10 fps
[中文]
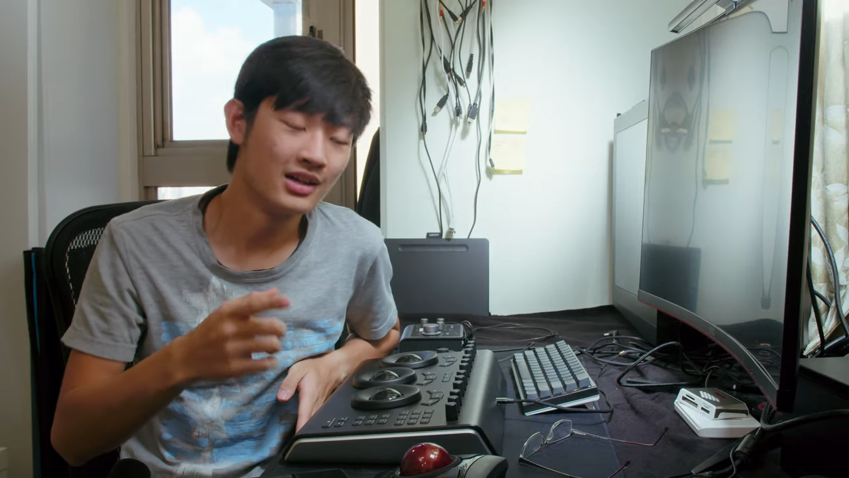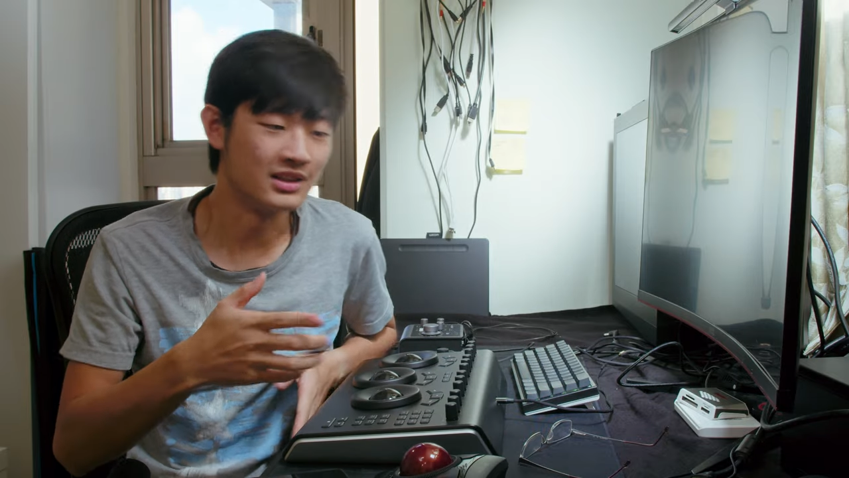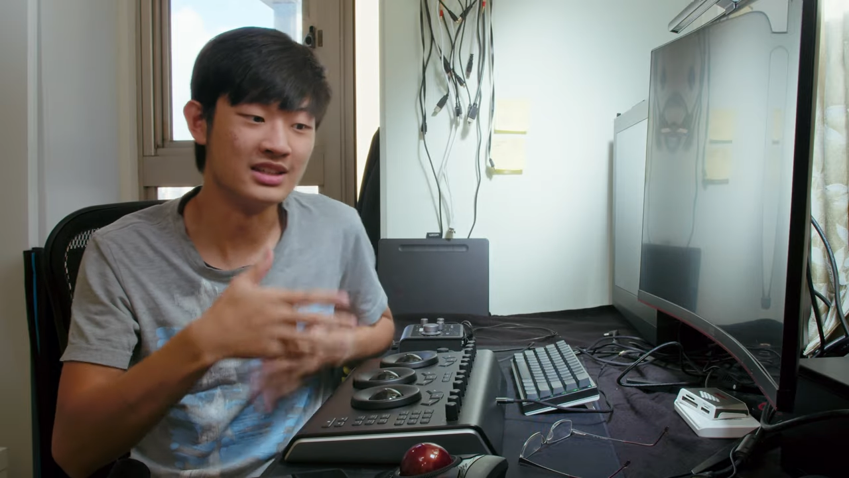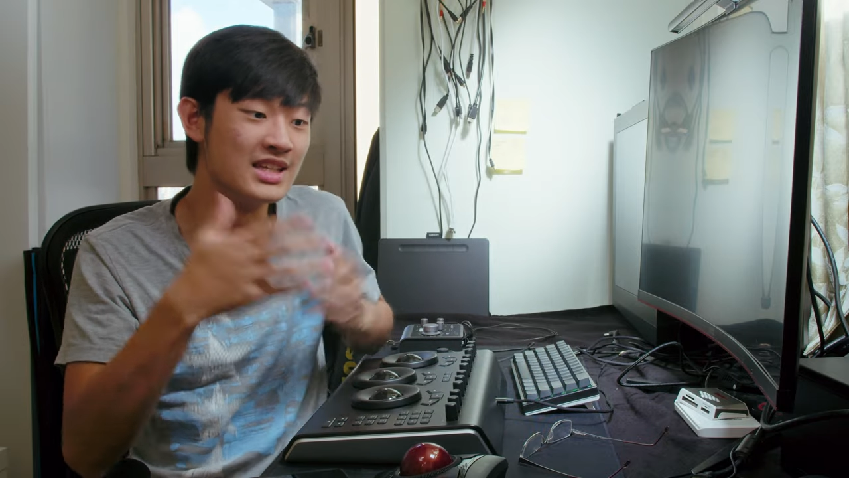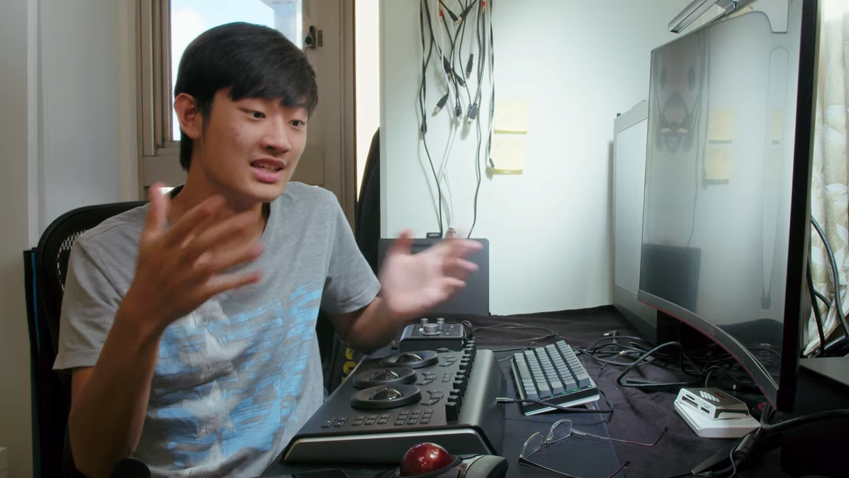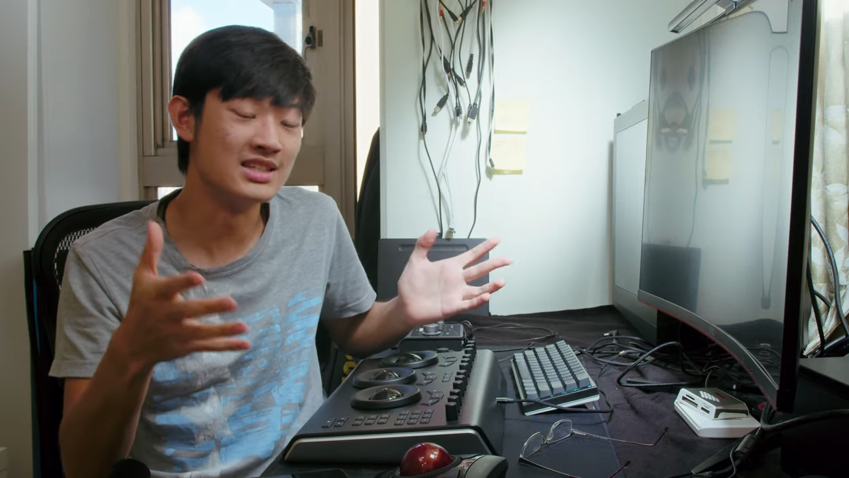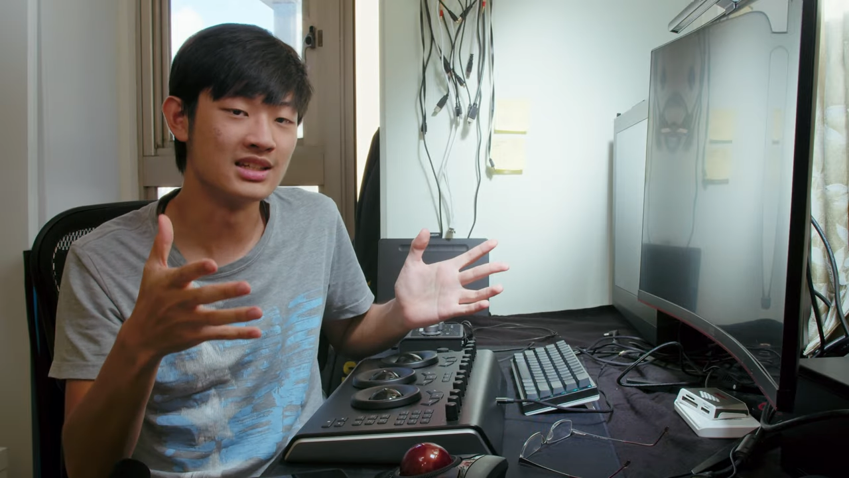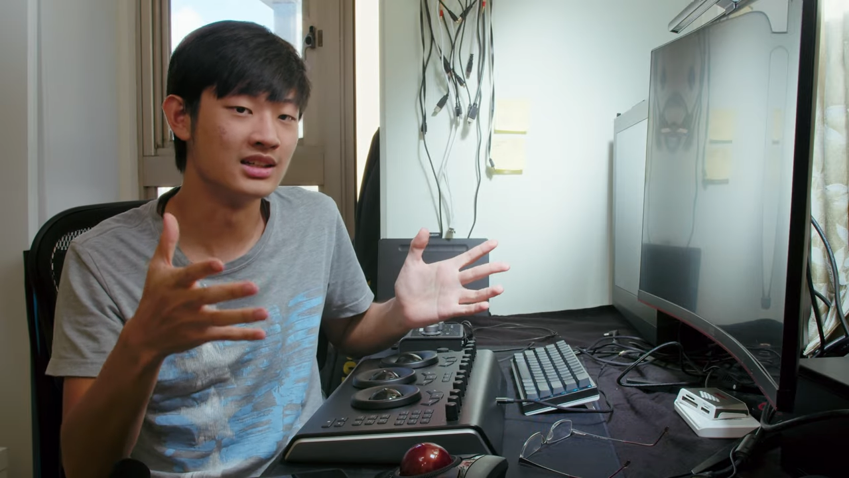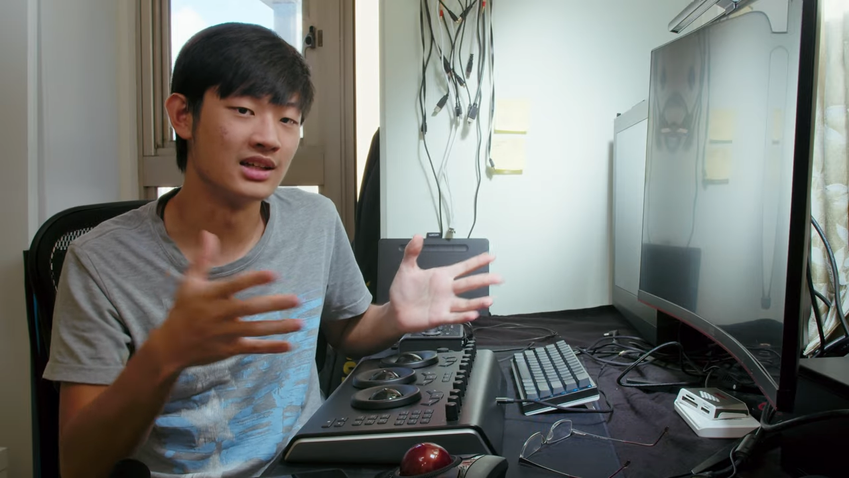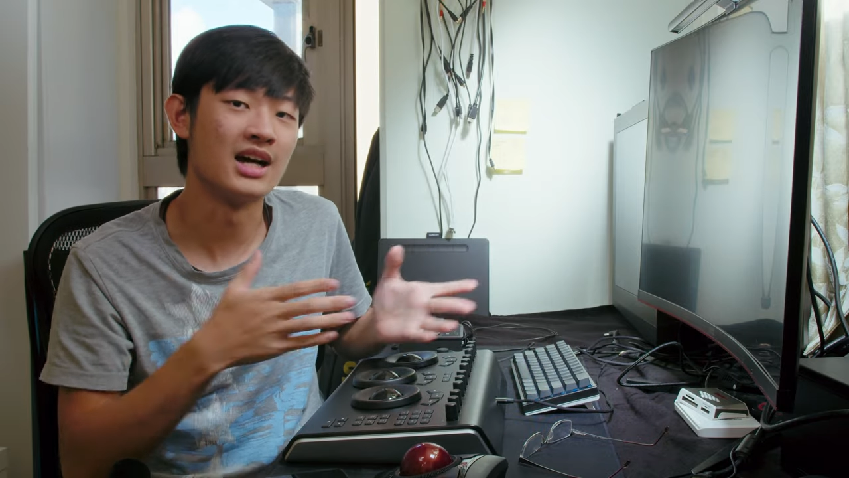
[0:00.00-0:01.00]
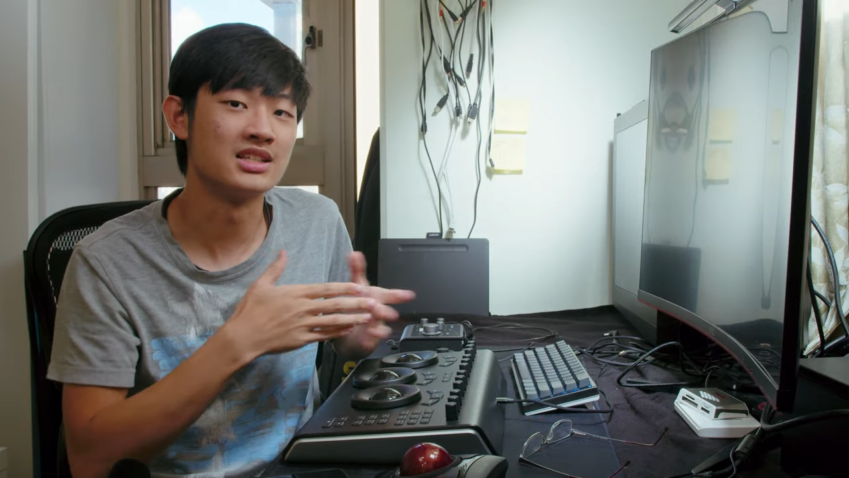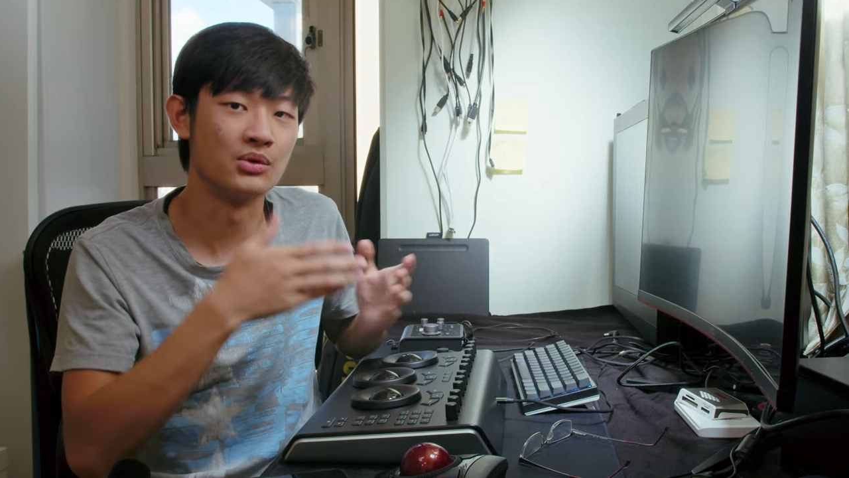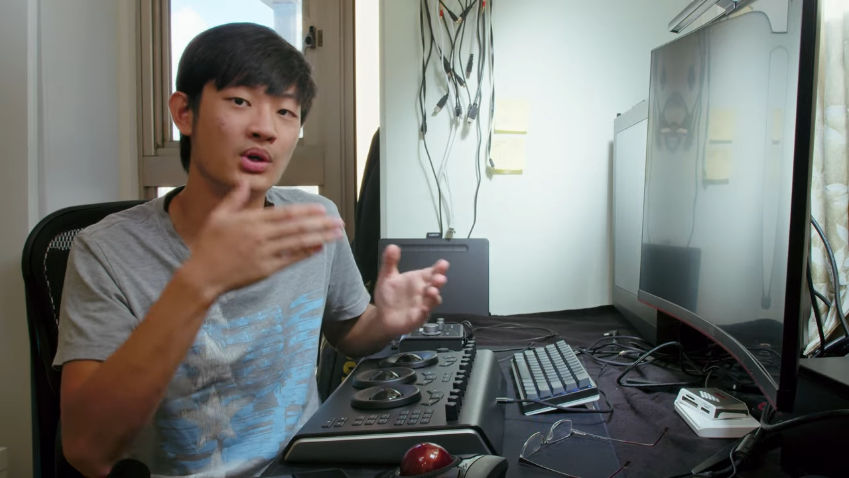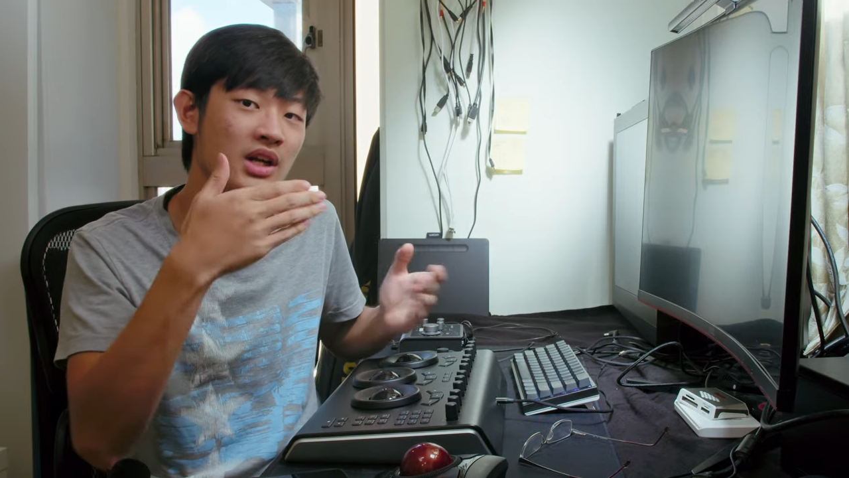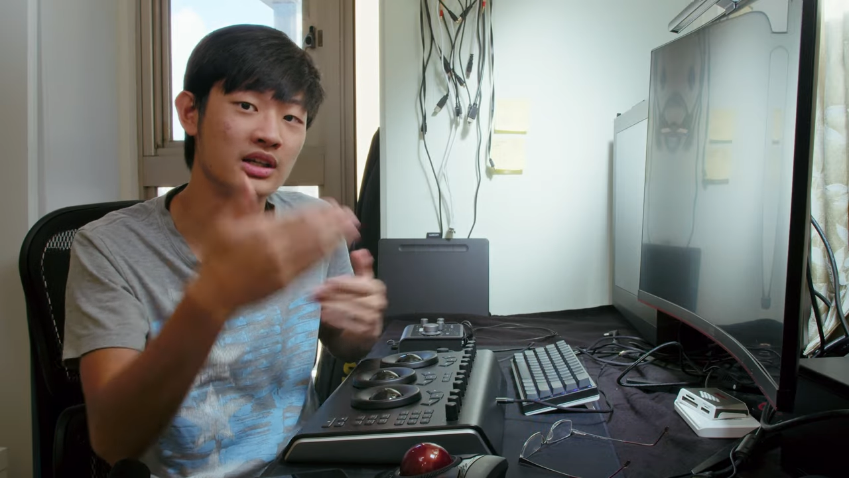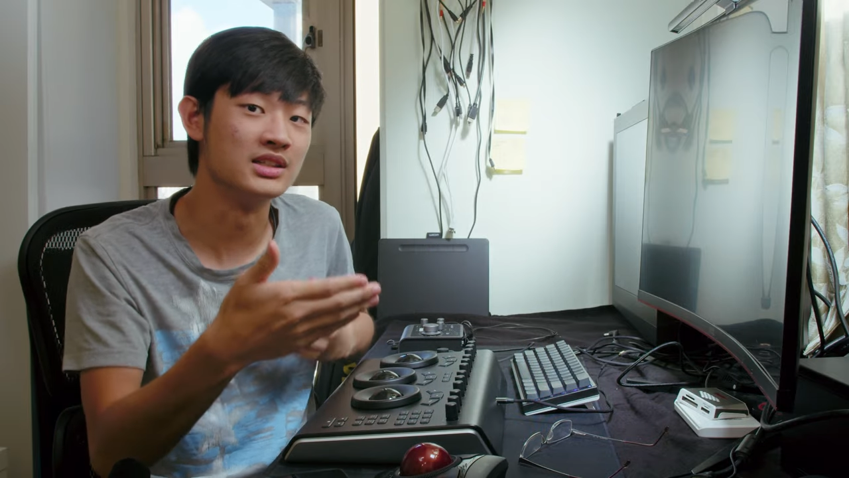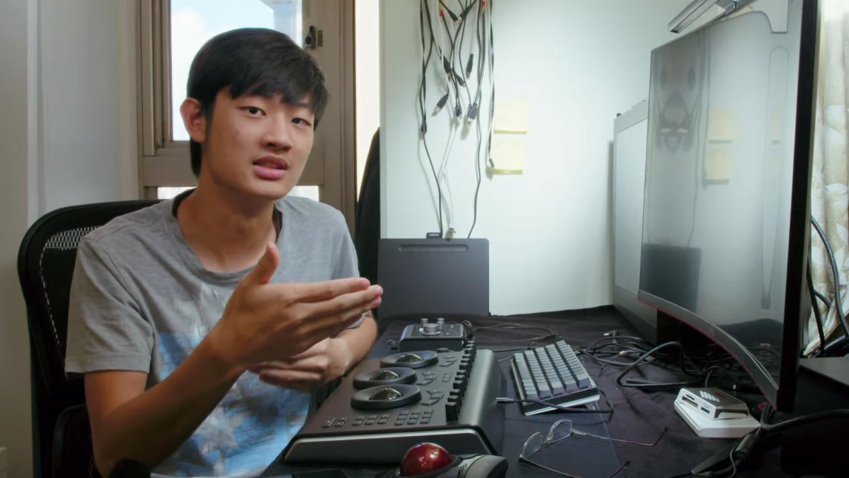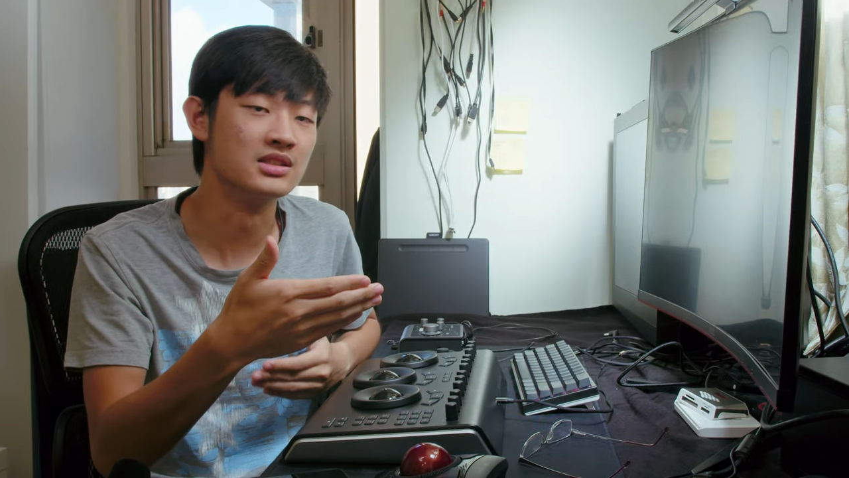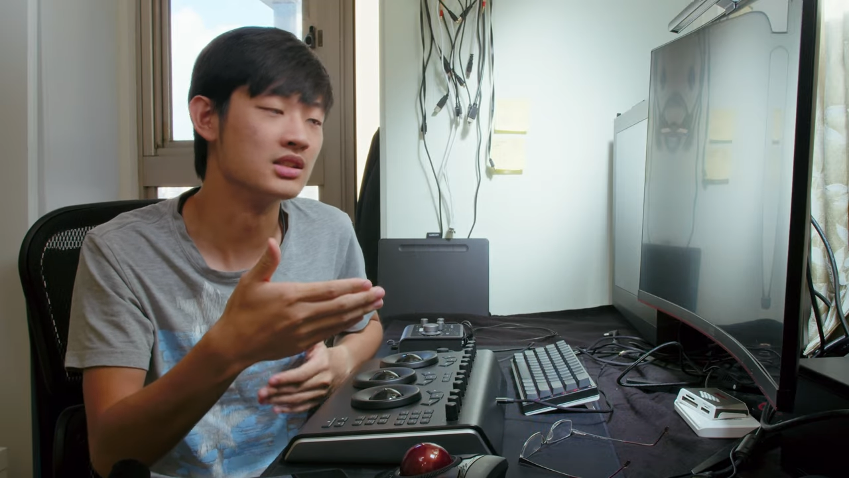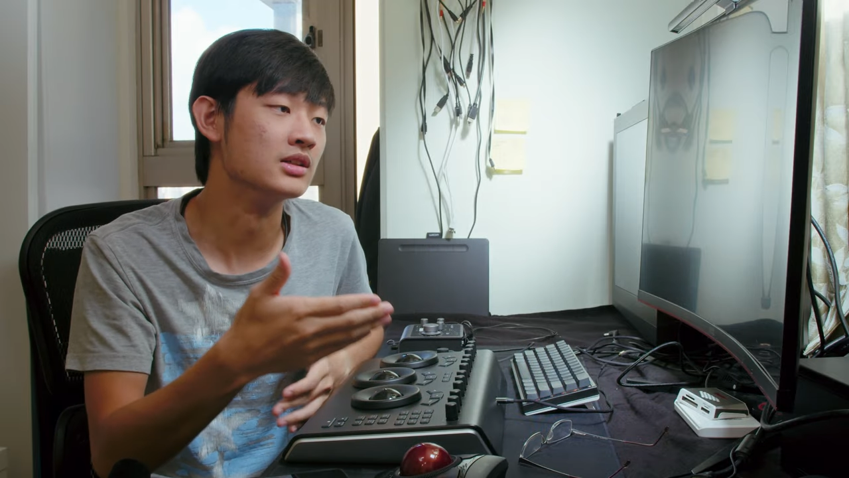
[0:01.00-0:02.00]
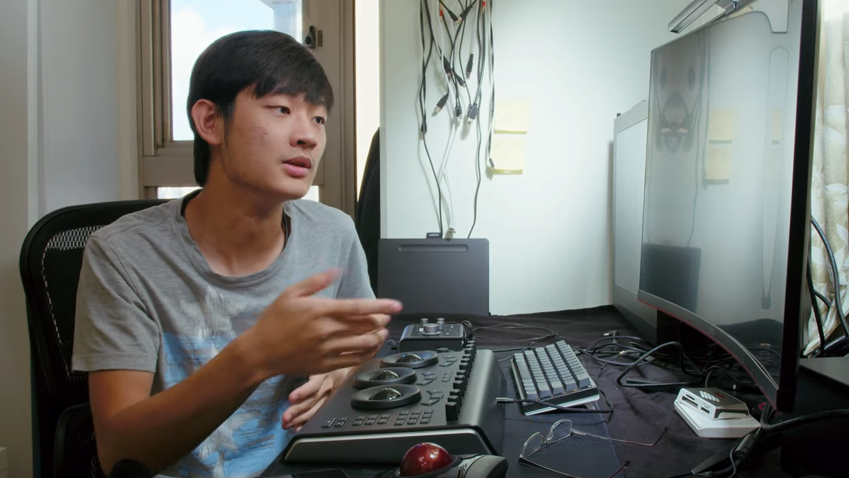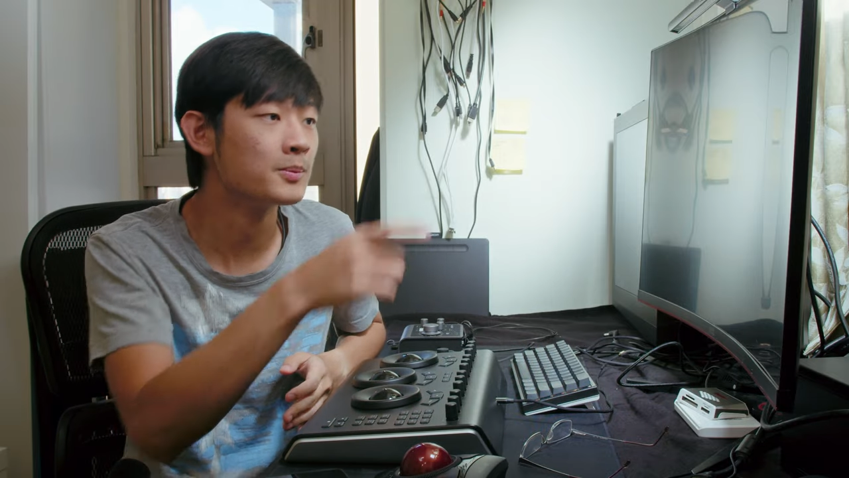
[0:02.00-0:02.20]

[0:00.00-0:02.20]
的颜色，他喜欢那个颜色。